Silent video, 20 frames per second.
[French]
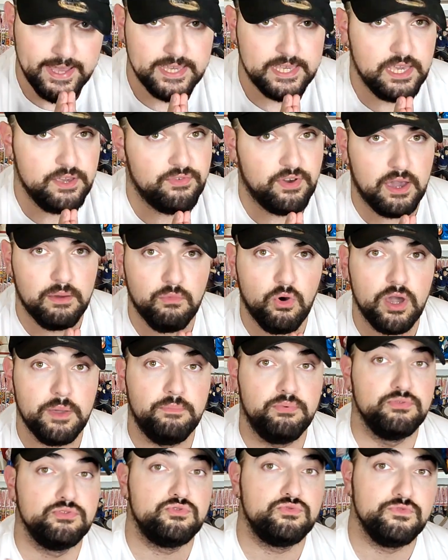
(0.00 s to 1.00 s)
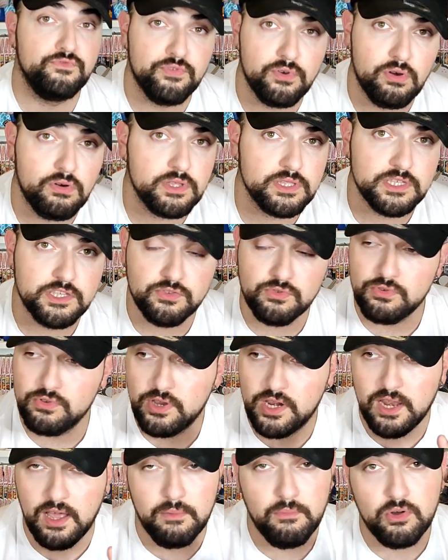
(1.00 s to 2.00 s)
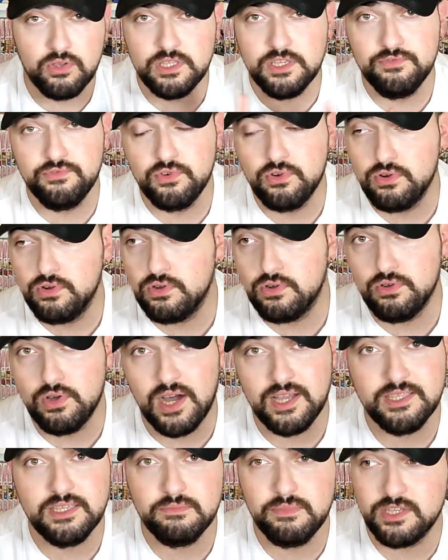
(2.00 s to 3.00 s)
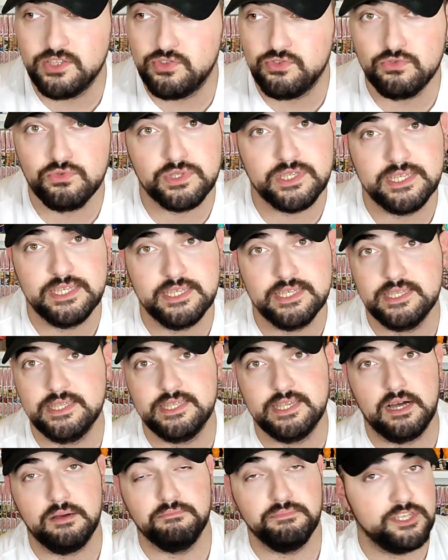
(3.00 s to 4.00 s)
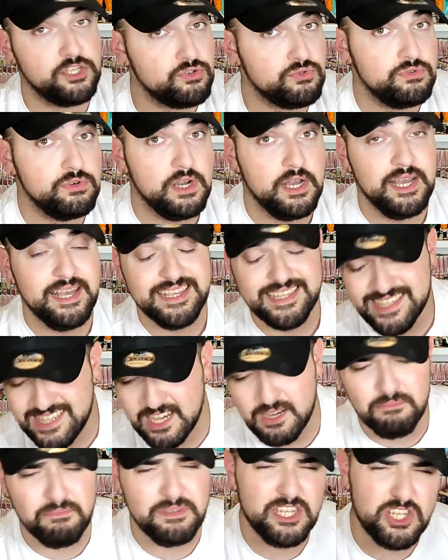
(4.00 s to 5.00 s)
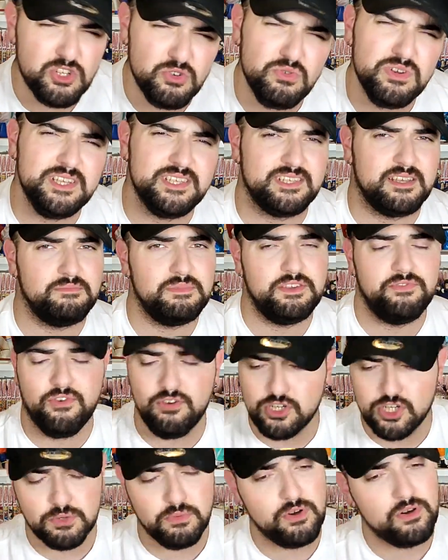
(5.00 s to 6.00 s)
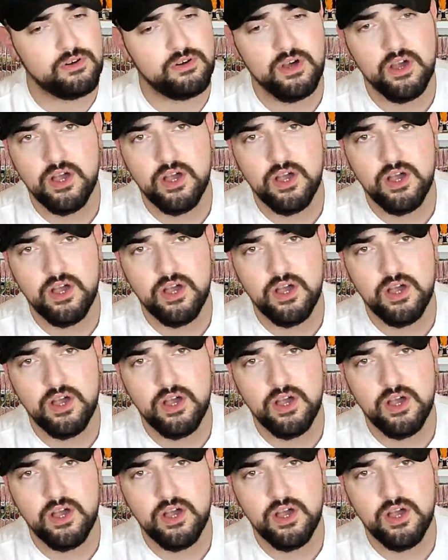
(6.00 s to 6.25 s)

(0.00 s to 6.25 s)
qui est vraiment époustouflant, hein, disons-le clairement, niveau euh, animation, c'est un bijou. C'est un bijou les amis, franchement,